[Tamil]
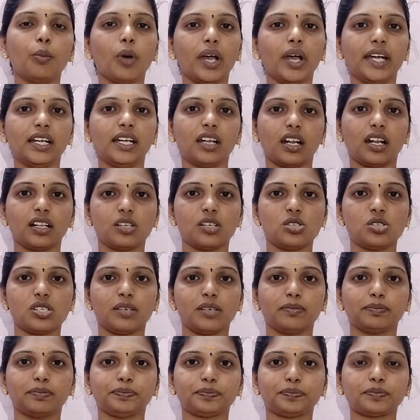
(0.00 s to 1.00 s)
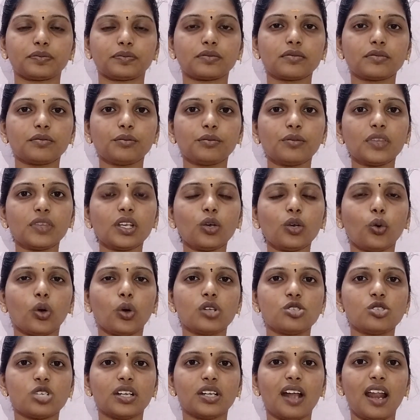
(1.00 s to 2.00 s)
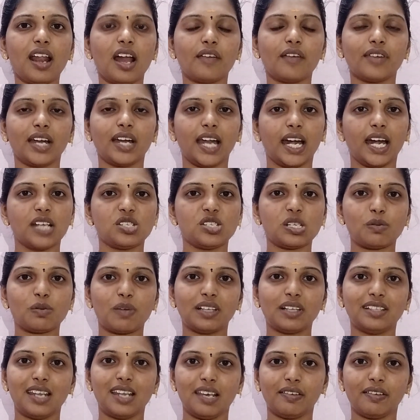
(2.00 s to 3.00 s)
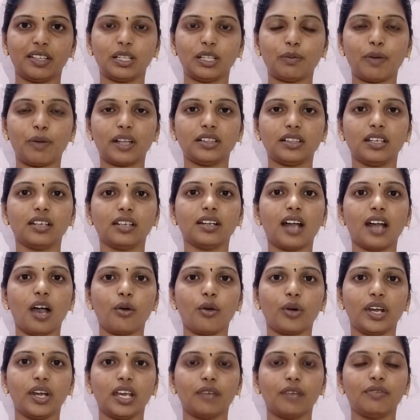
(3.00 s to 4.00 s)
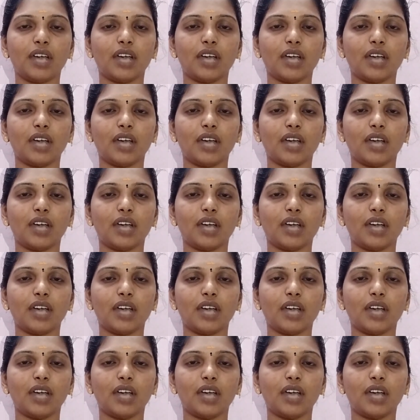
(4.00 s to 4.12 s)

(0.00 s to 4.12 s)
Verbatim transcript: போயிட்டு இருந்துச்சு கொஞ்ச நாள் அவர் நினச்ச மாதிரி வந்து பார்த்திங்கன்னா அவருடைய